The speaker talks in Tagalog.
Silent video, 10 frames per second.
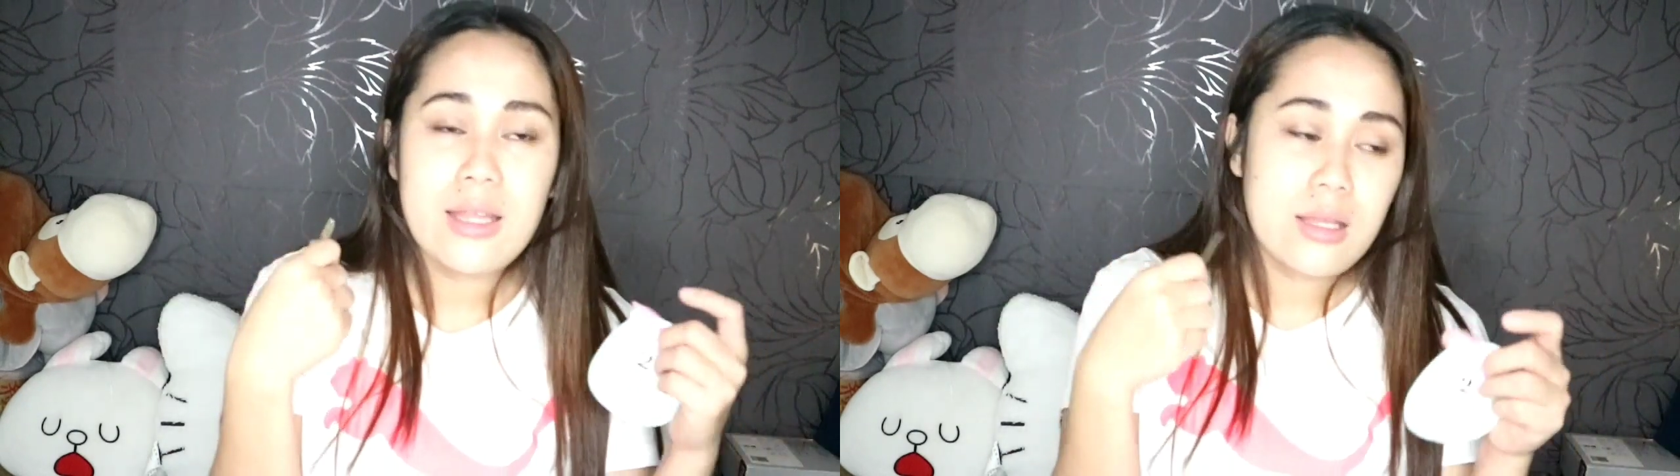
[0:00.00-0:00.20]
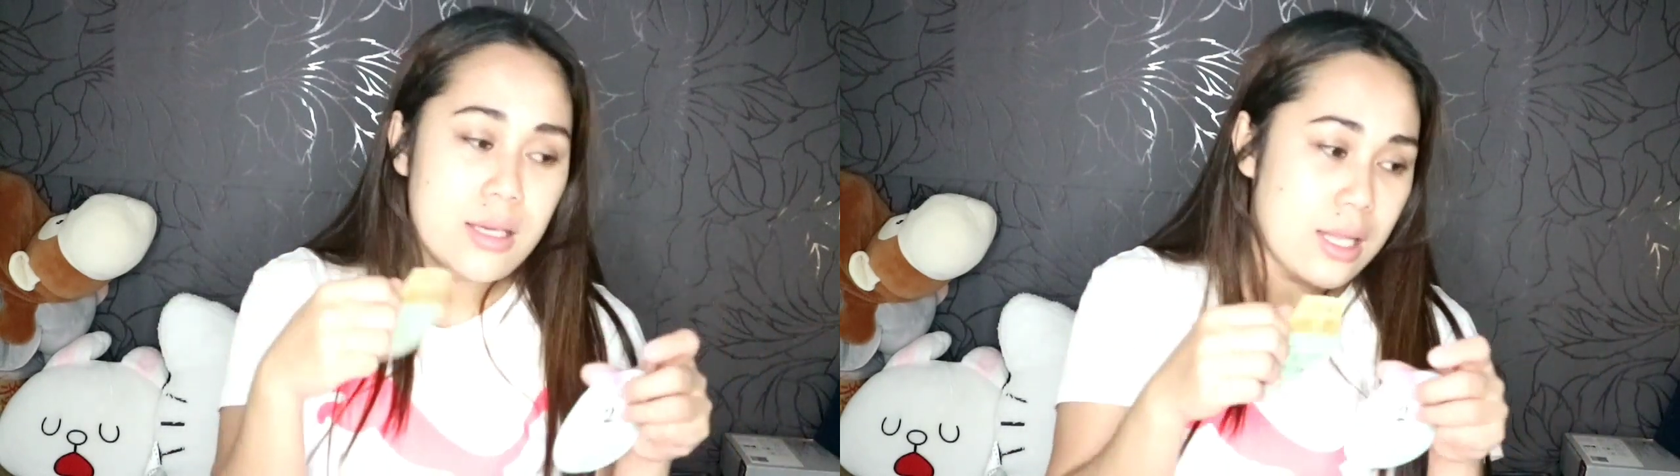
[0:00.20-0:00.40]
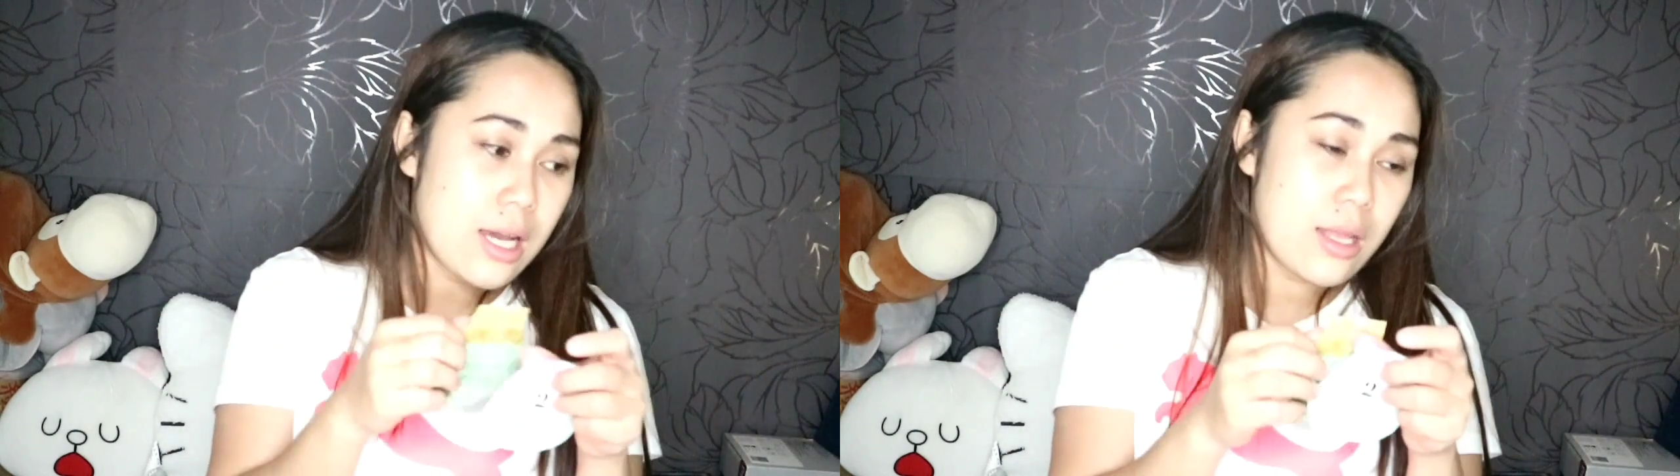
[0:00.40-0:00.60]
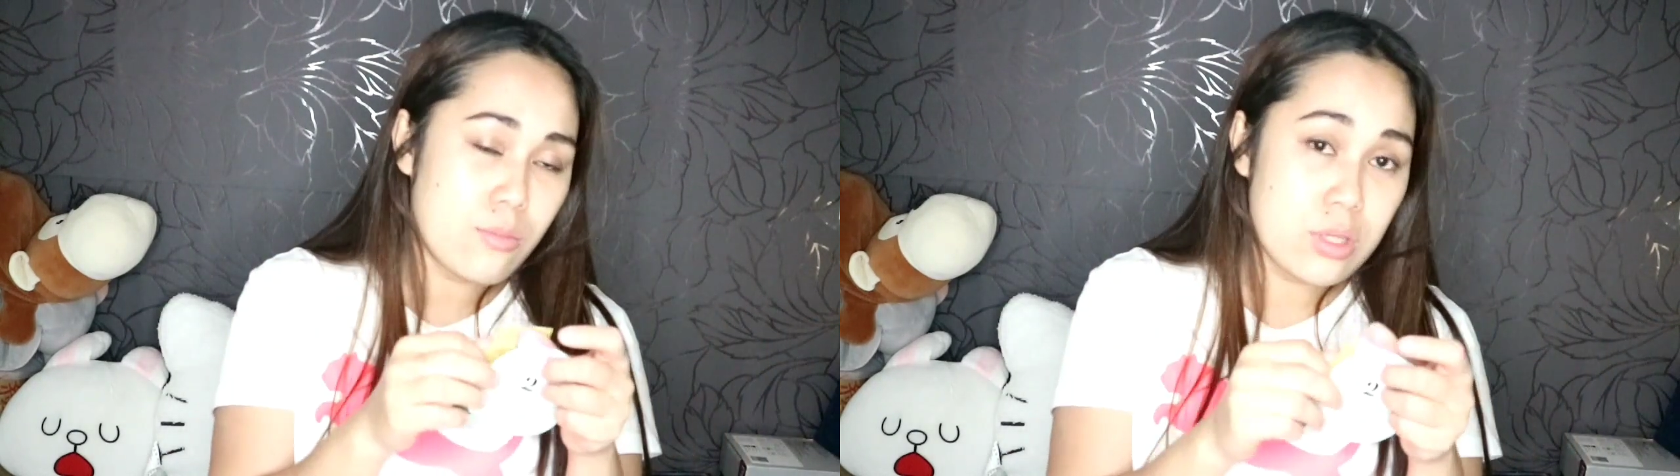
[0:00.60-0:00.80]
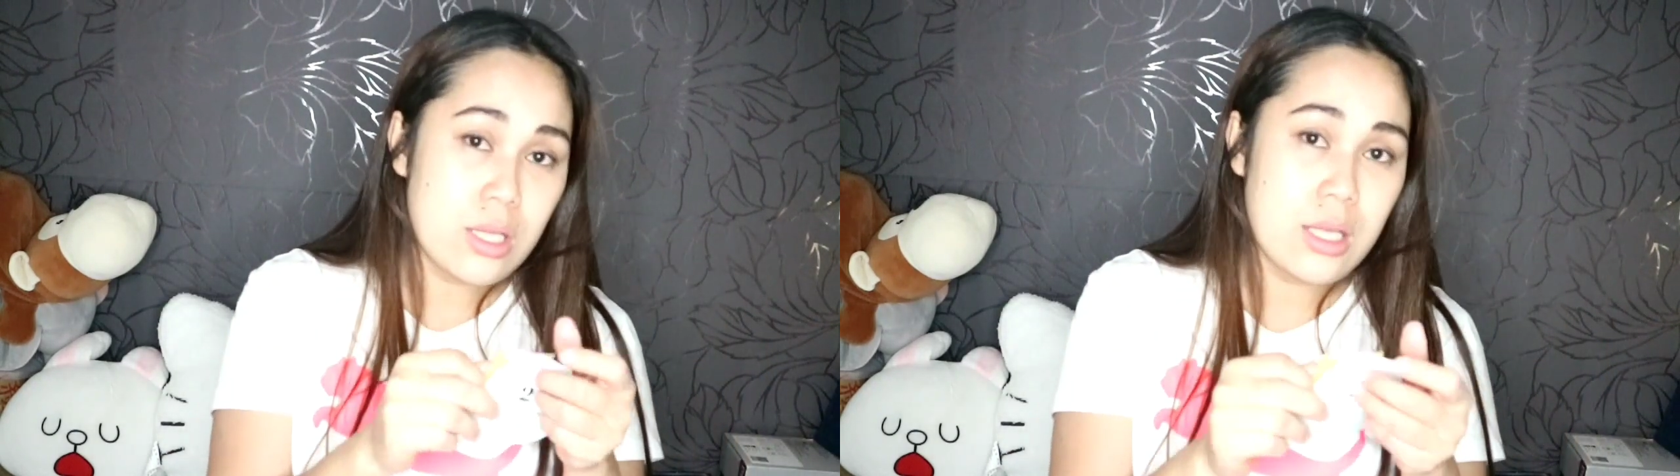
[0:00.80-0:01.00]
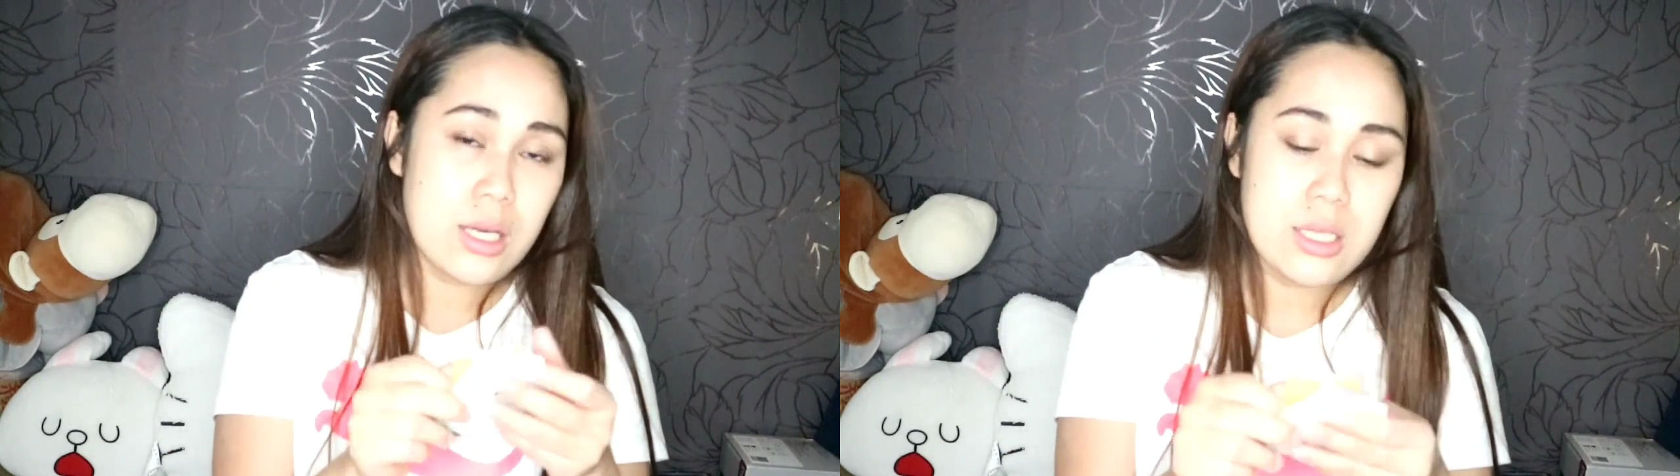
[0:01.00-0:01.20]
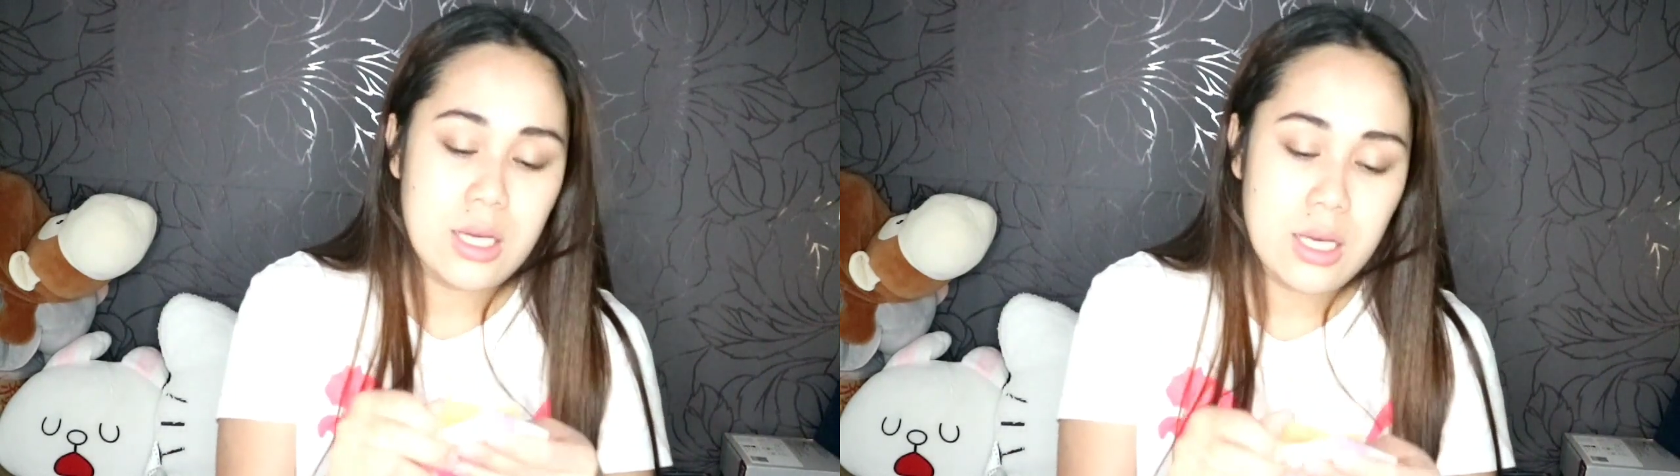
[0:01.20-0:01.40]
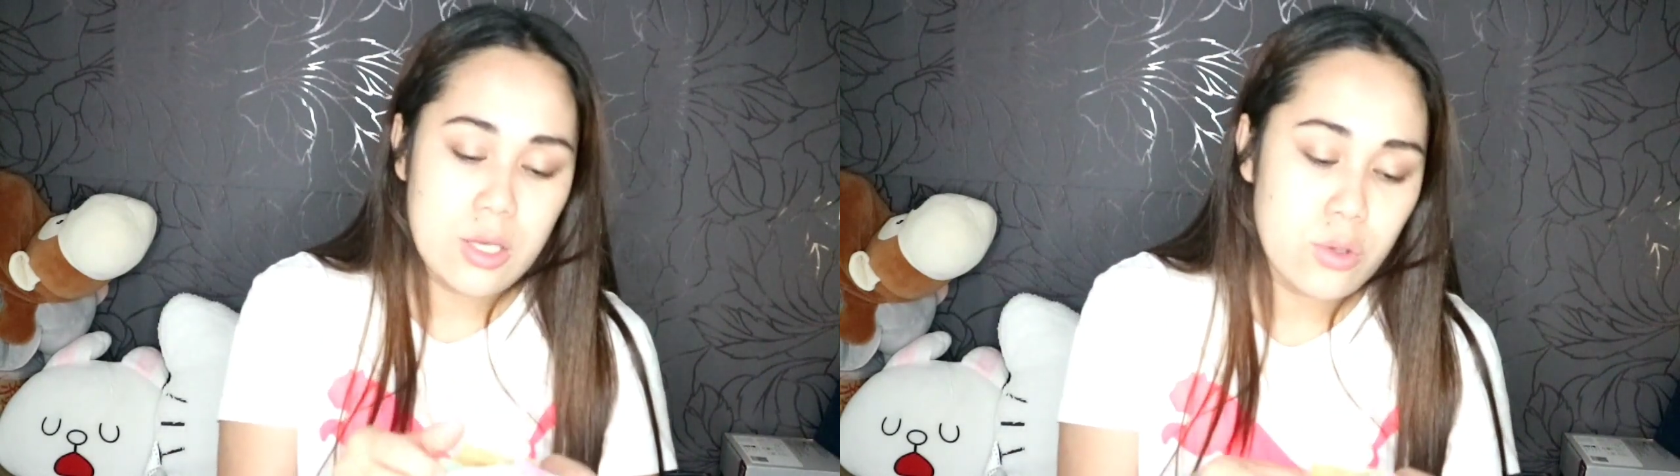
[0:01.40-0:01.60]
Kailangan mo talaga ng
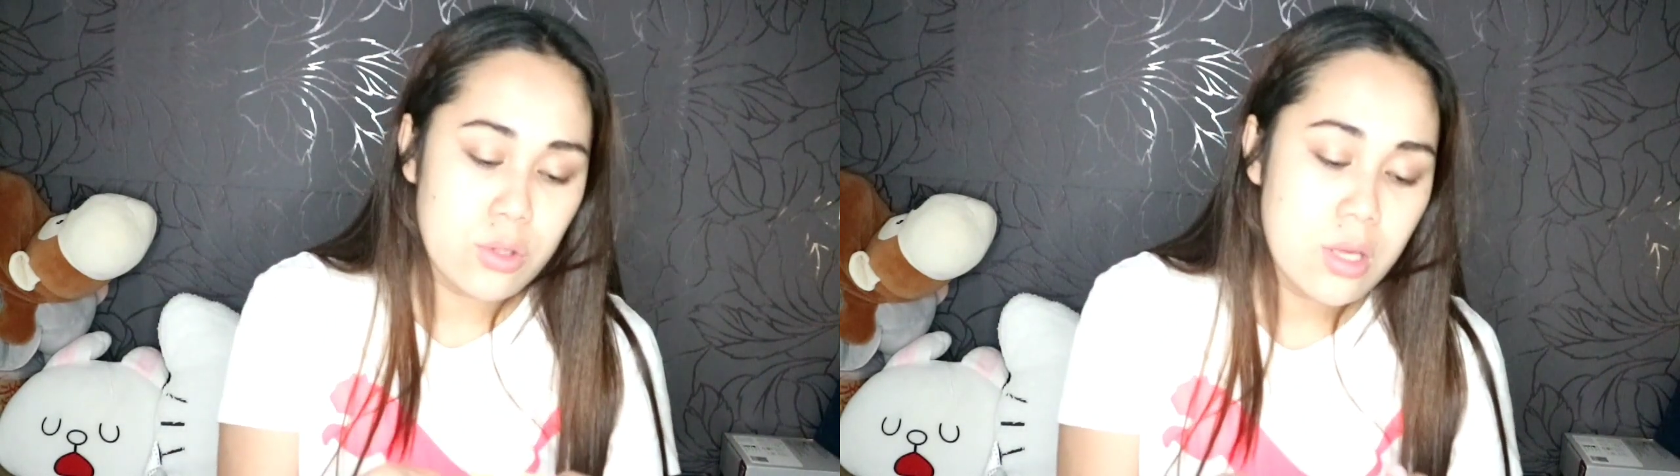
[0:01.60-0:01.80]
ganun.